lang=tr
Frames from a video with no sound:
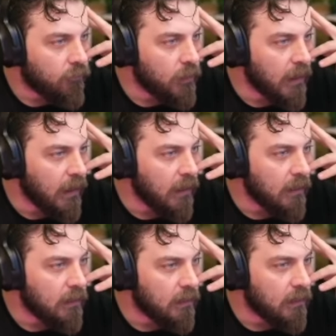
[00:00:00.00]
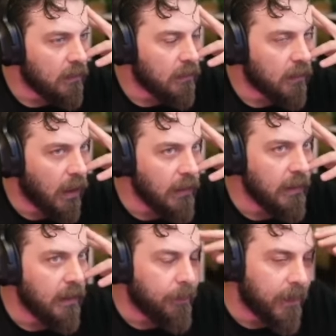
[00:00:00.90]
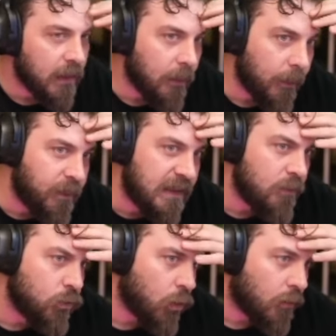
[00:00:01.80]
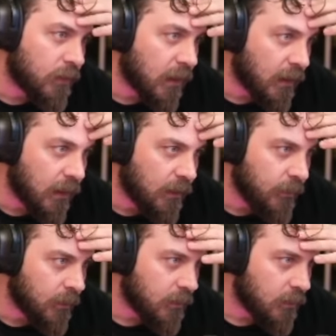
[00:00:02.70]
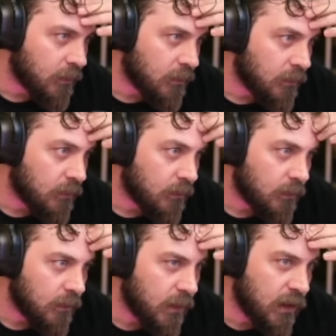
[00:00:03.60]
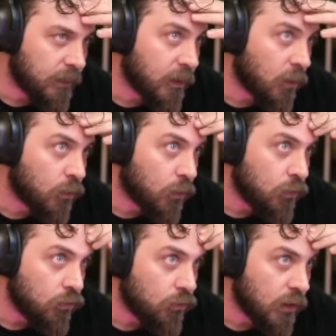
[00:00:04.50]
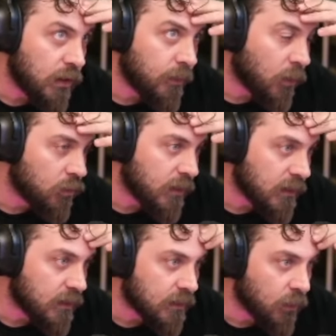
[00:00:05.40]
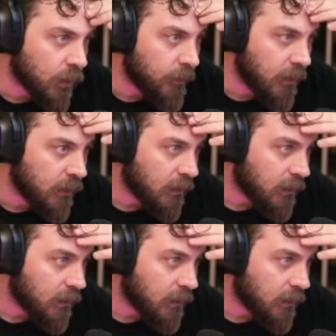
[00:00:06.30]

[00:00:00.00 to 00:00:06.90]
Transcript: Fulya hangi RP'den ama? Bizim serverdan ya değil mi? 2019-2018 dönemi.